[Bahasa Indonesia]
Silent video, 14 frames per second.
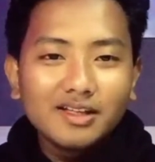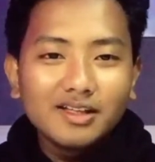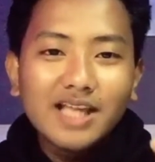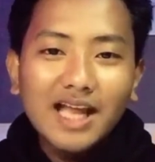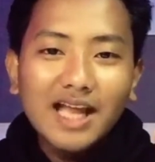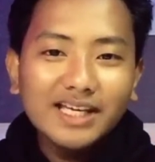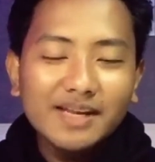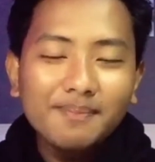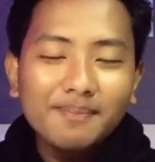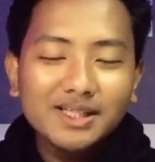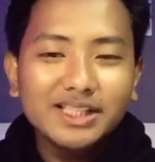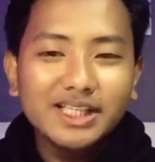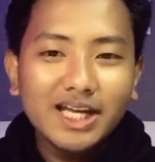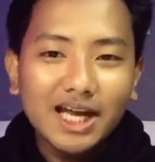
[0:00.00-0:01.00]
Jadi
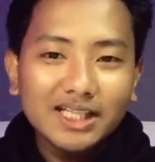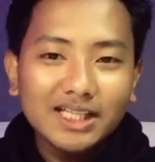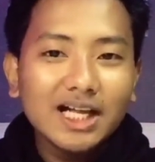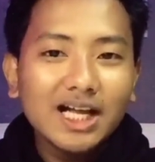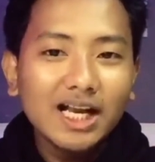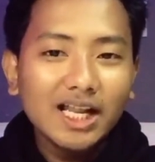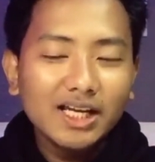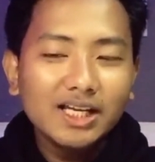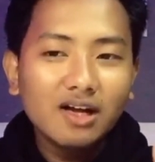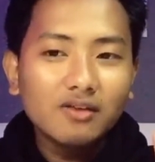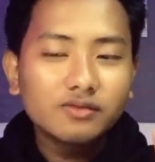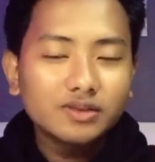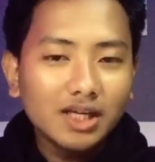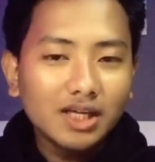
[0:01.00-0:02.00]
pastikan kalian
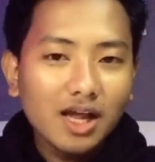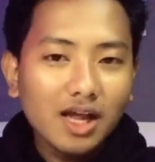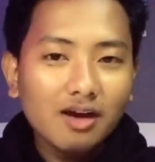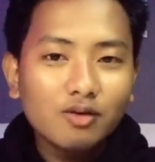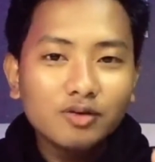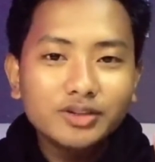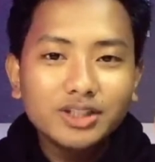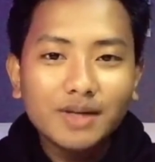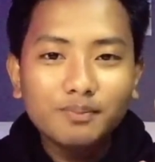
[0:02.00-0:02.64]
daftar akun